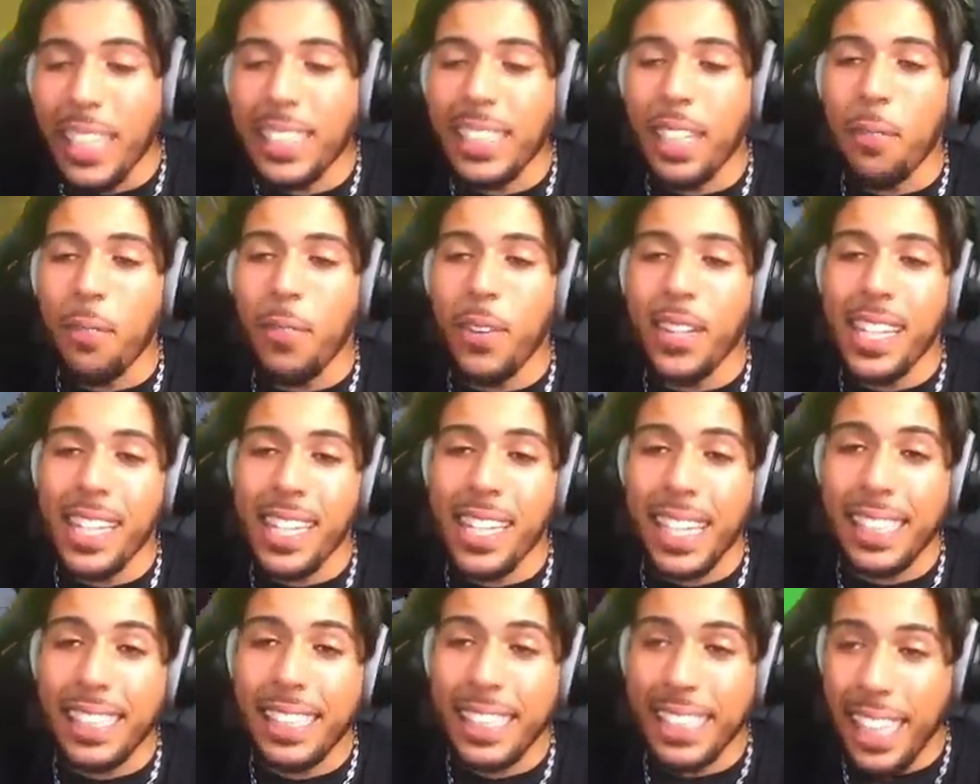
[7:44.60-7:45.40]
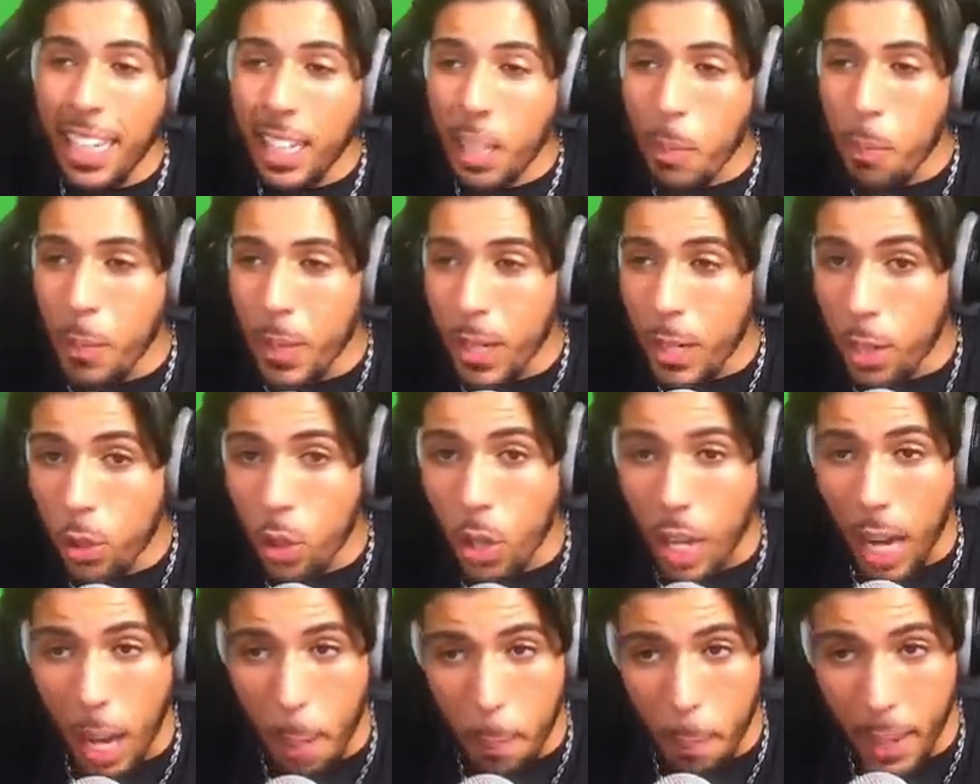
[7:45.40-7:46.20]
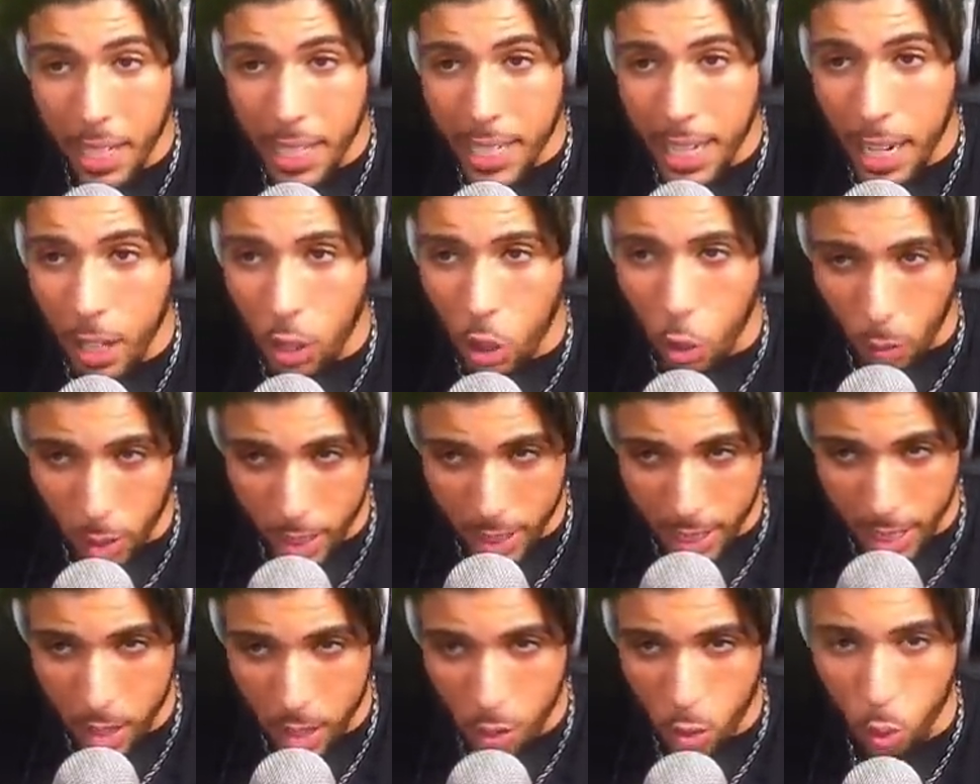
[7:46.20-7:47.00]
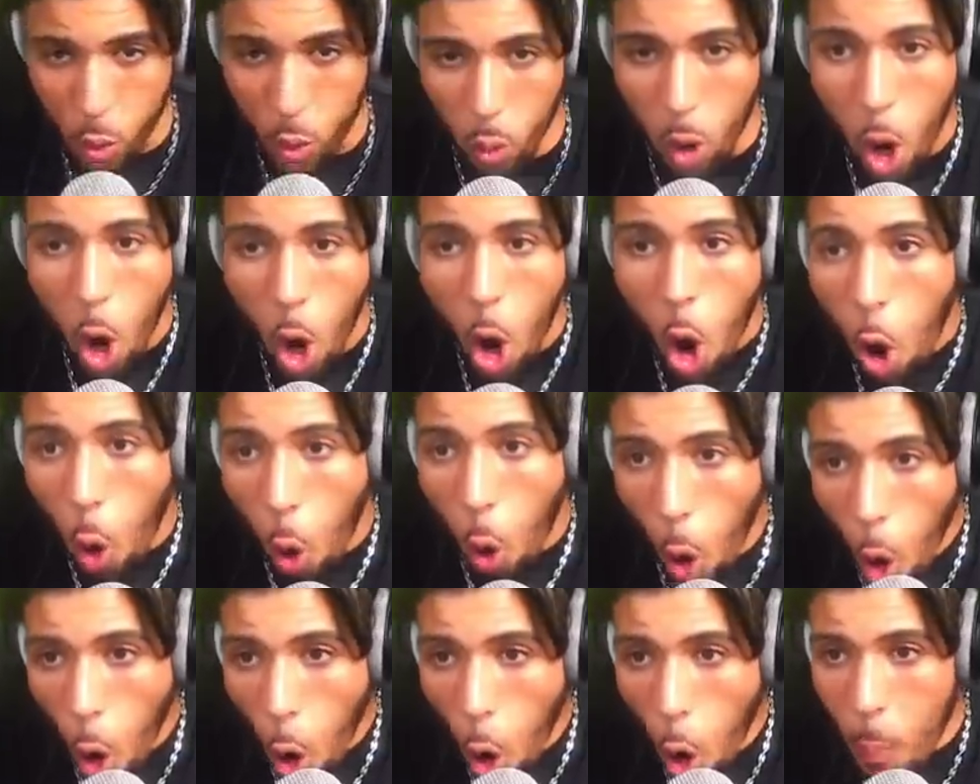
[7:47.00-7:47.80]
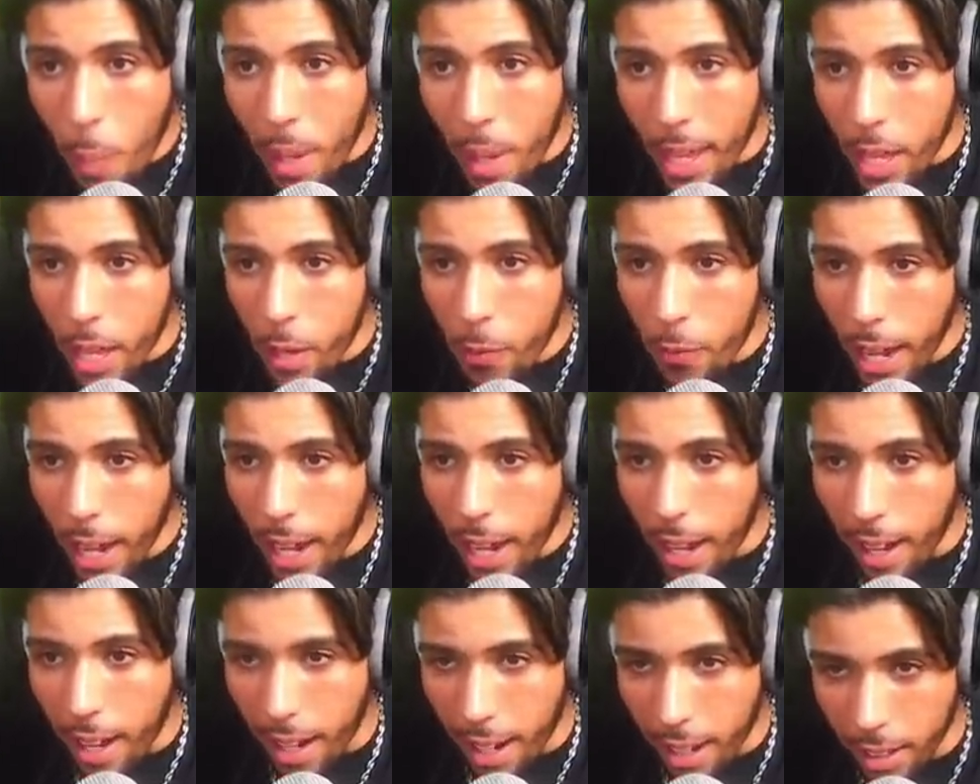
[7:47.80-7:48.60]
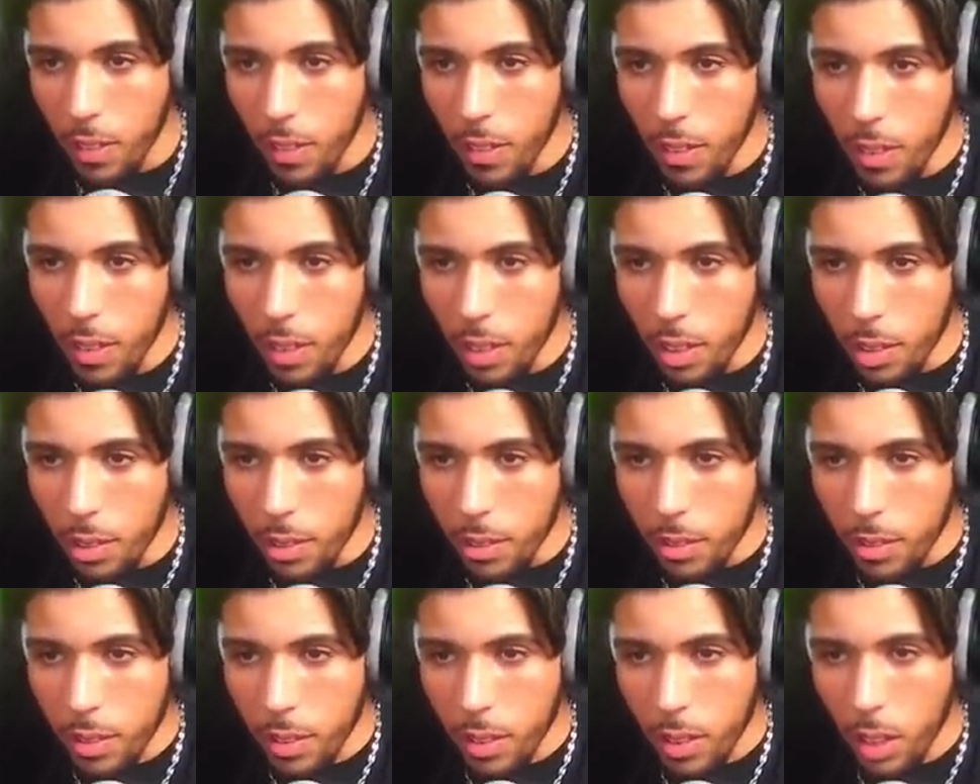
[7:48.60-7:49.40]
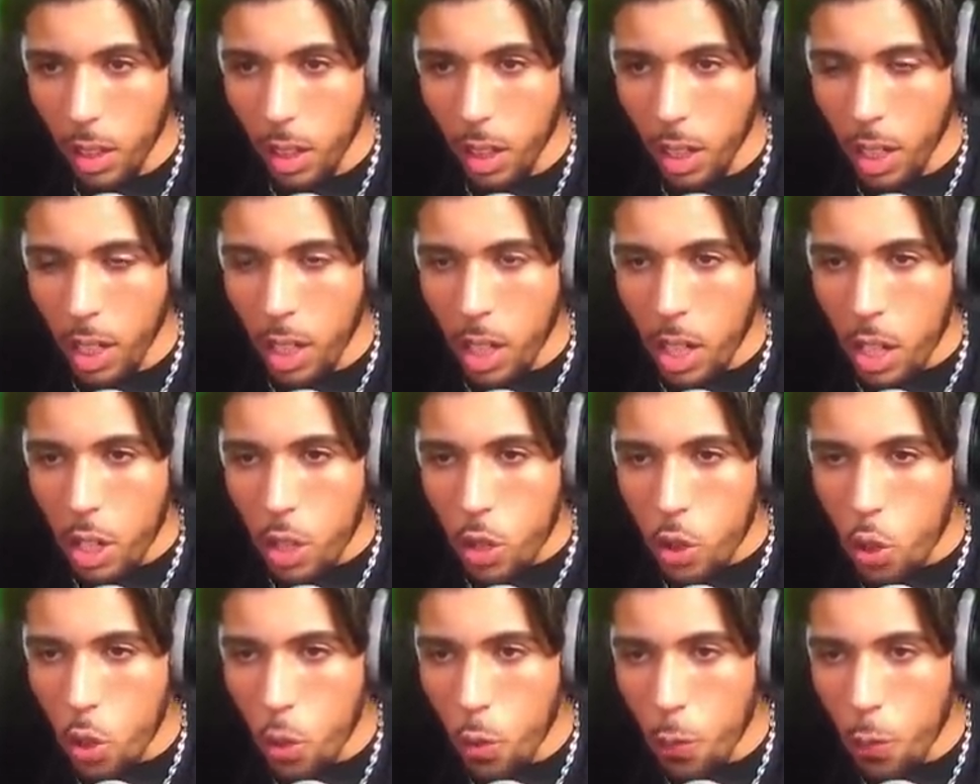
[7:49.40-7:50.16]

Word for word: ça fait déjà 5 minutes que la partie a commencé du coup. Oh mais Eva Oui, qu'est-ce qu'il y a Tu nous